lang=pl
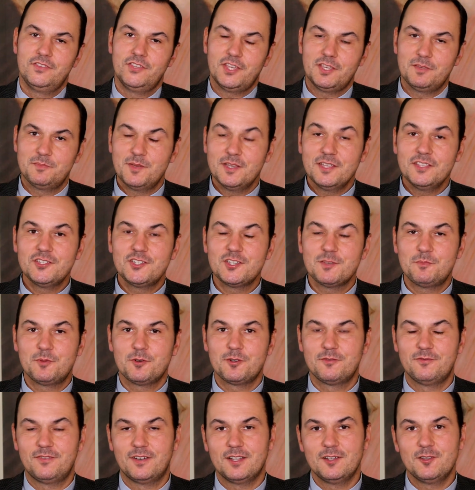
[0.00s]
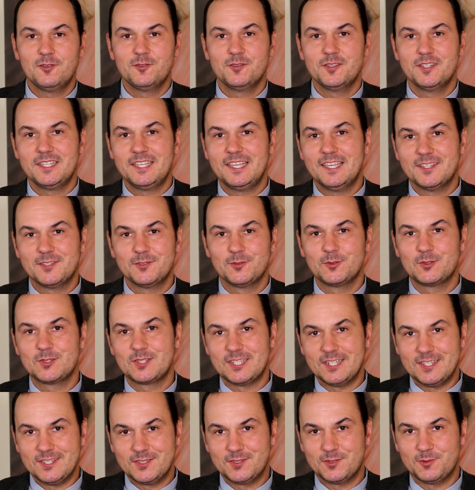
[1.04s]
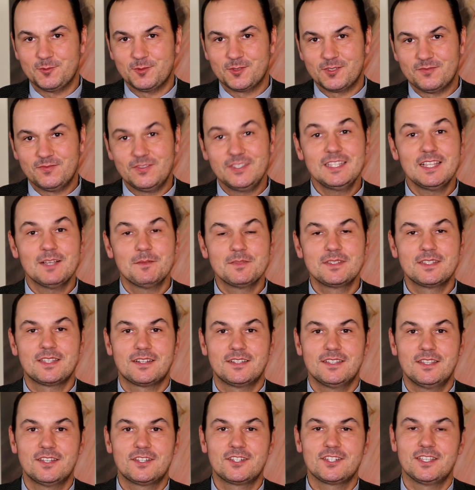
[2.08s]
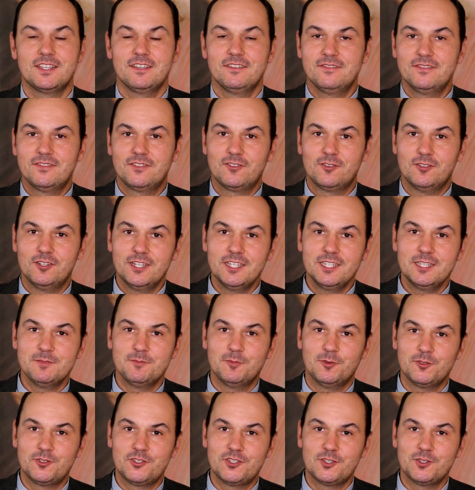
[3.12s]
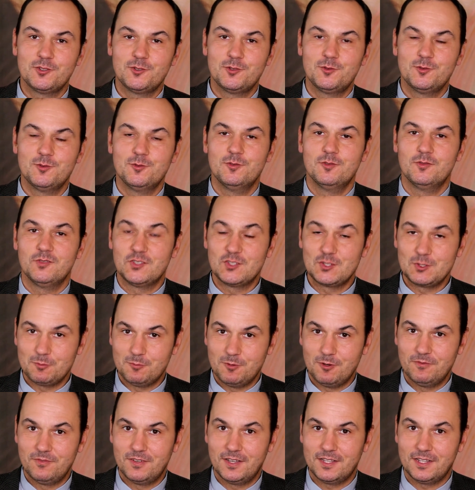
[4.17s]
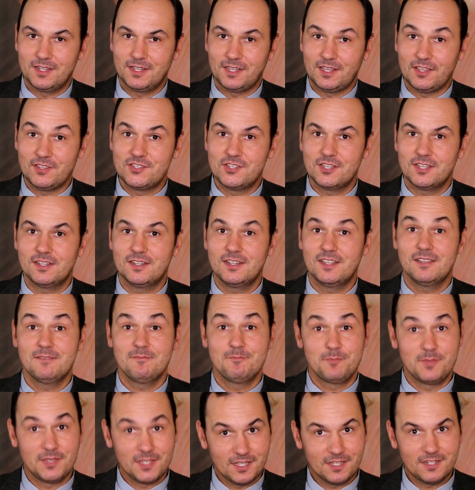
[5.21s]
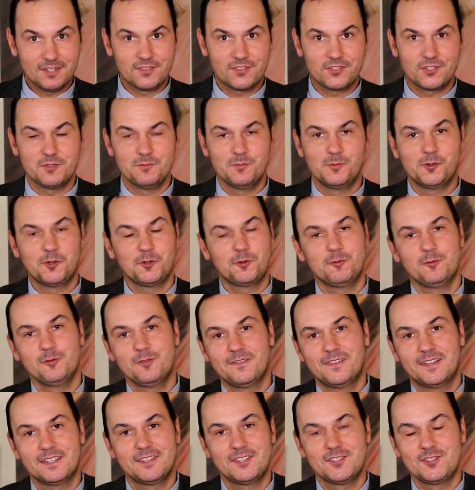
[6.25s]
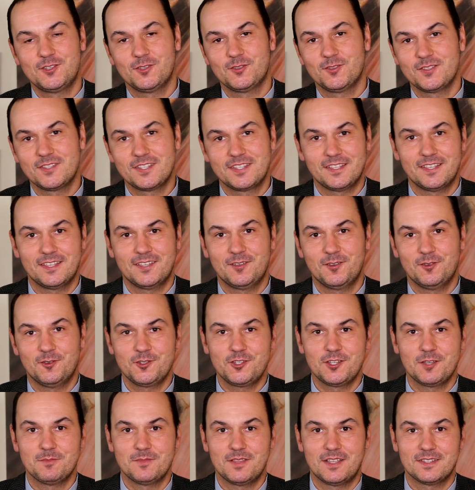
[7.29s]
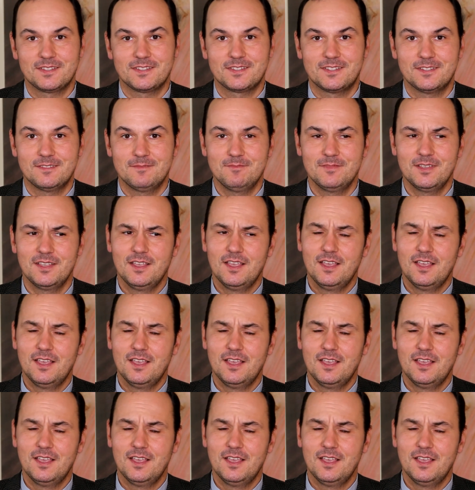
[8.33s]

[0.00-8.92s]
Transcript: Niech będzie pochwalony Jezus Chrystus. Witam serdecznie w kolejnym odcinku Słowa na Niedzielę, pierwszym roku 2018.